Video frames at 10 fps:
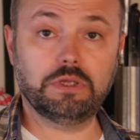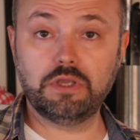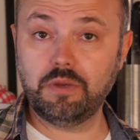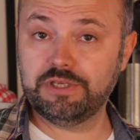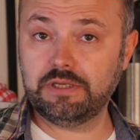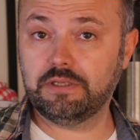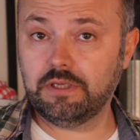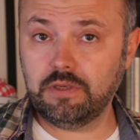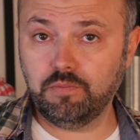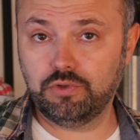Не обязательно
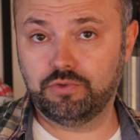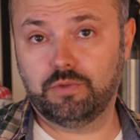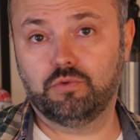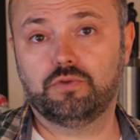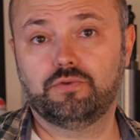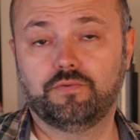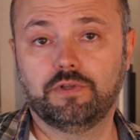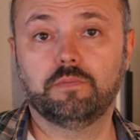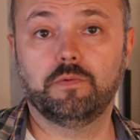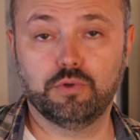таким пользоваться, можно все в
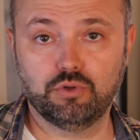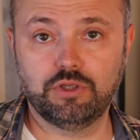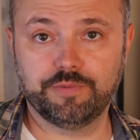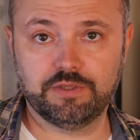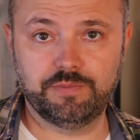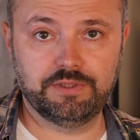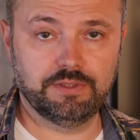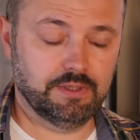хладно-погружным разбить.